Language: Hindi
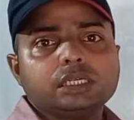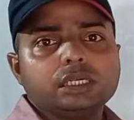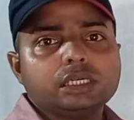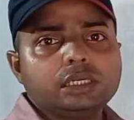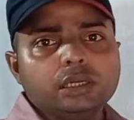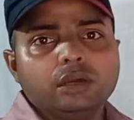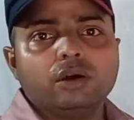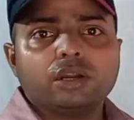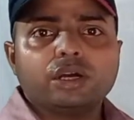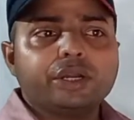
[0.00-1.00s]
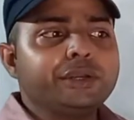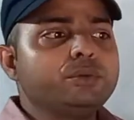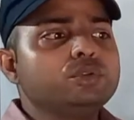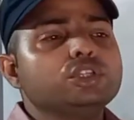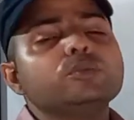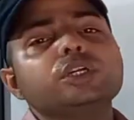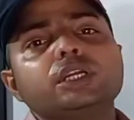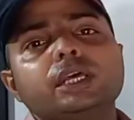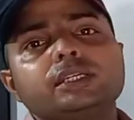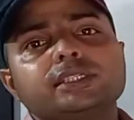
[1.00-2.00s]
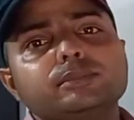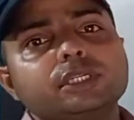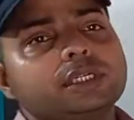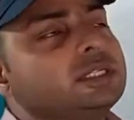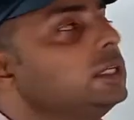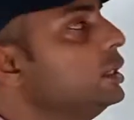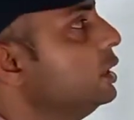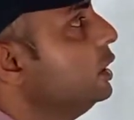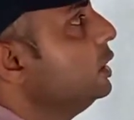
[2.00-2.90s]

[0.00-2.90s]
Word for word: करना है और करंट को थम के डायरेक्शन में रखना है